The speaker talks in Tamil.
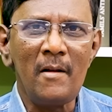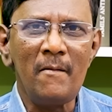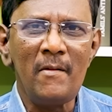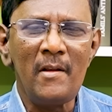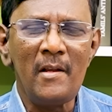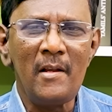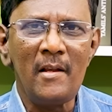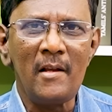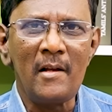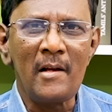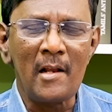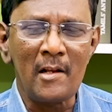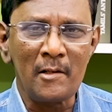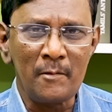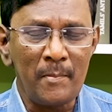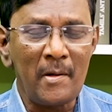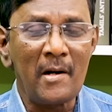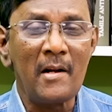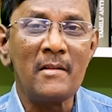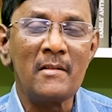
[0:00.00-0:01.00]
கல்வி
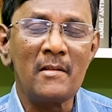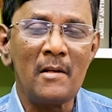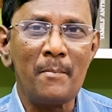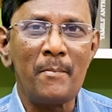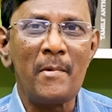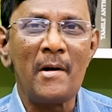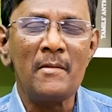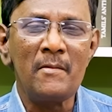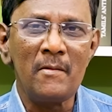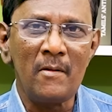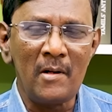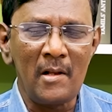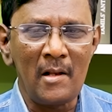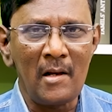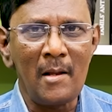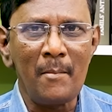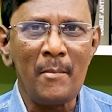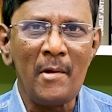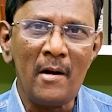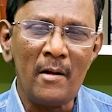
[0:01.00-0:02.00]
கரஸ்பாண்டன்ஸில் படித்தவங்கள
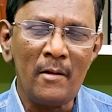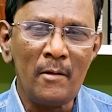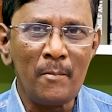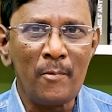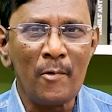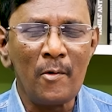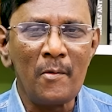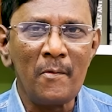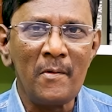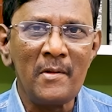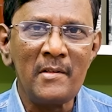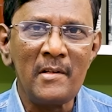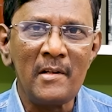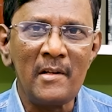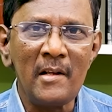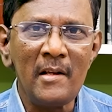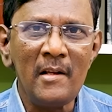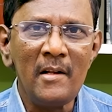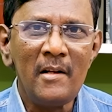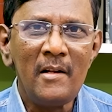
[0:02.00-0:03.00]
எல்லாமே எடுத்து போட்டு
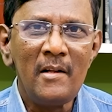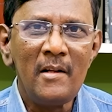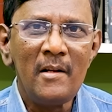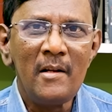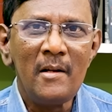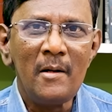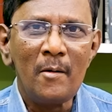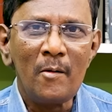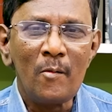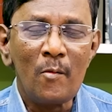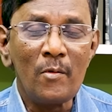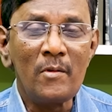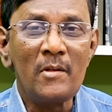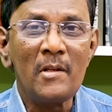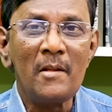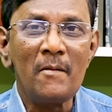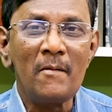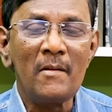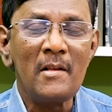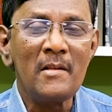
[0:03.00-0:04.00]
வச்சுட்டு
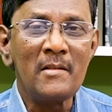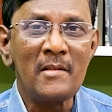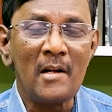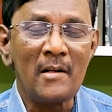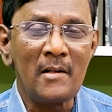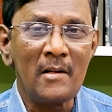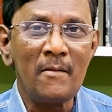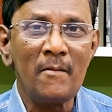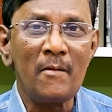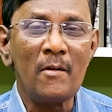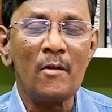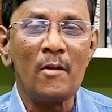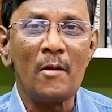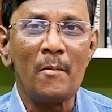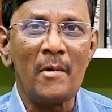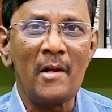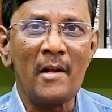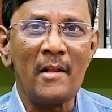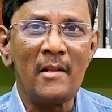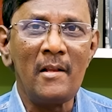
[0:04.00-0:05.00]
கொடுத்தது வந்து
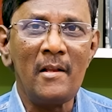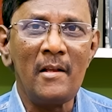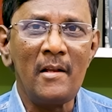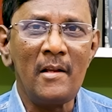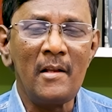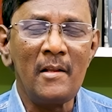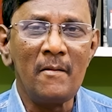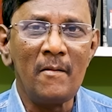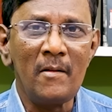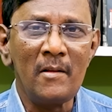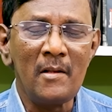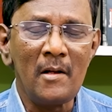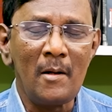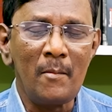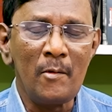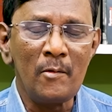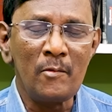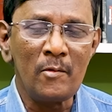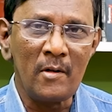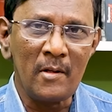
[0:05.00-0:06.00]
சட்டவிரோதமானது இது வந்து
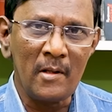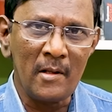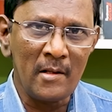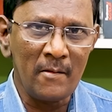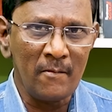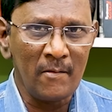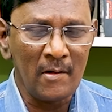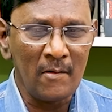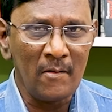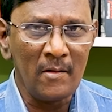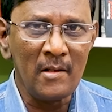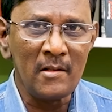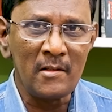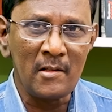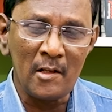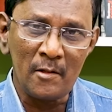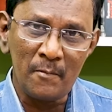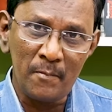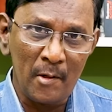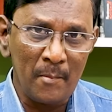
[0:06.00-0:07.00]
அப்படின்னு சொல்லிட்டு தான் இவங்க வந்து
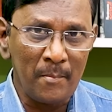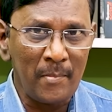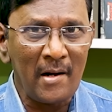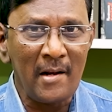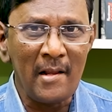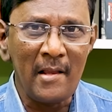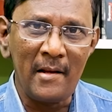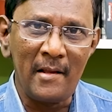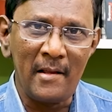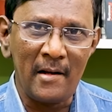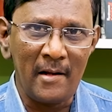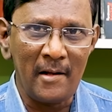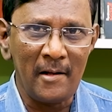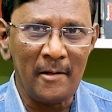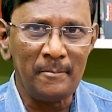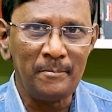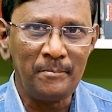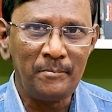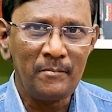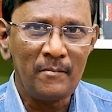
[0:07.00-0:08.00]
சஸ்பெண்ட் பண்ணியிருக்கிறாங்க
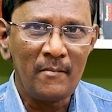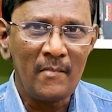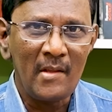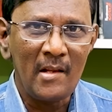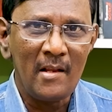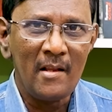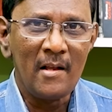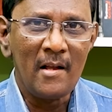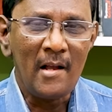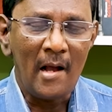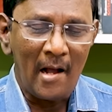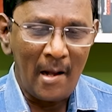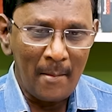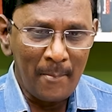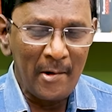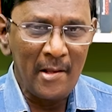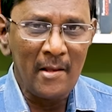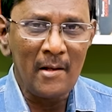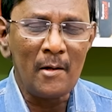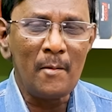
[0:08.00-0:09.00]

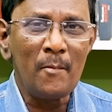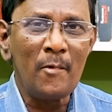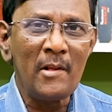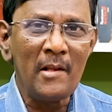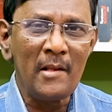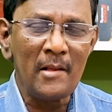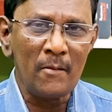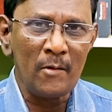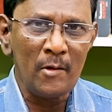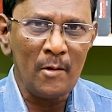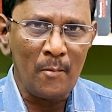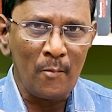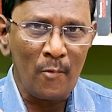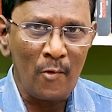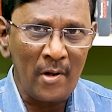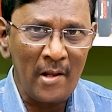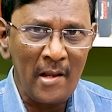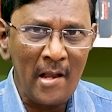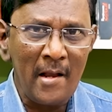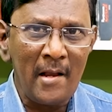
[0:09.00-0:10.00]
அப்படி இருக்கும்போது இதை வந்து
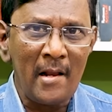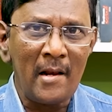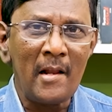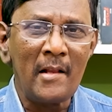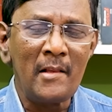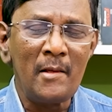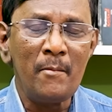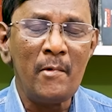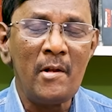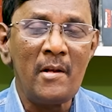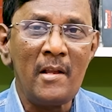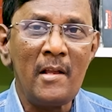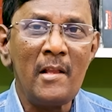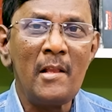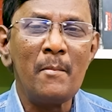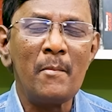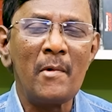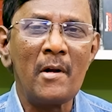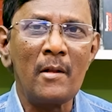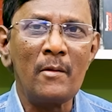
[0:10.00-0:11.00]
முறையாக எல்லாத்தையுமே
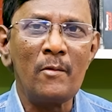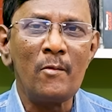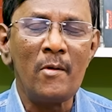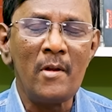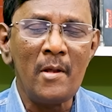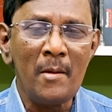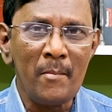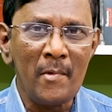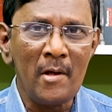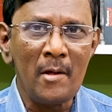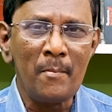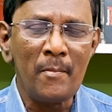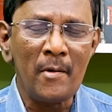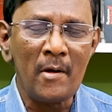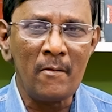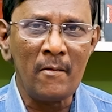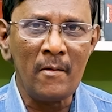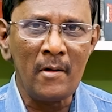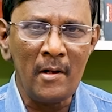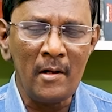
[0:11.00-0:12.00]
நீதிமன்றத்தினுடைய
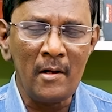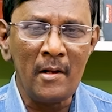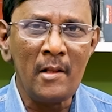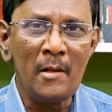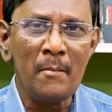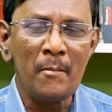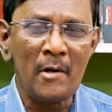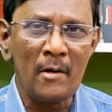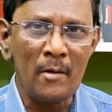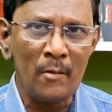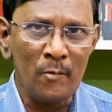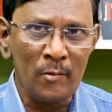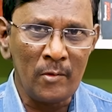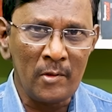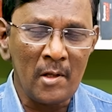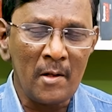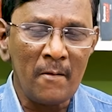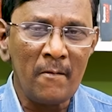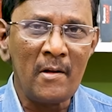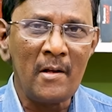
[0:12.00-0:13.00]
மேற்பார்வையில் நீதிமன்ற
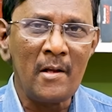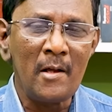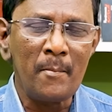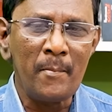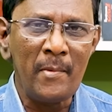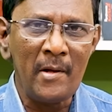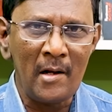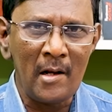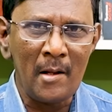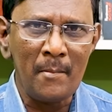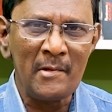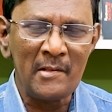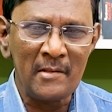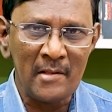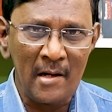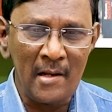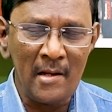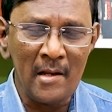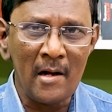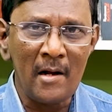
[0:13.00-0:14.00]
உத்தரவுக்கு ஏற்ப எல்லாமே
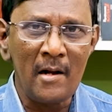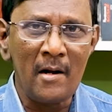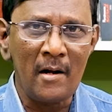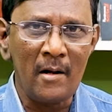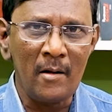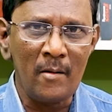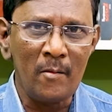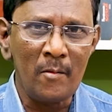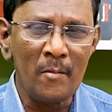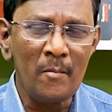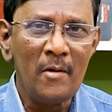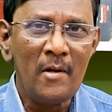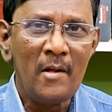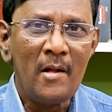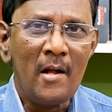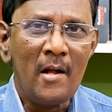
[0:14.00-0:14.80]
சரியாக நடக்கணும்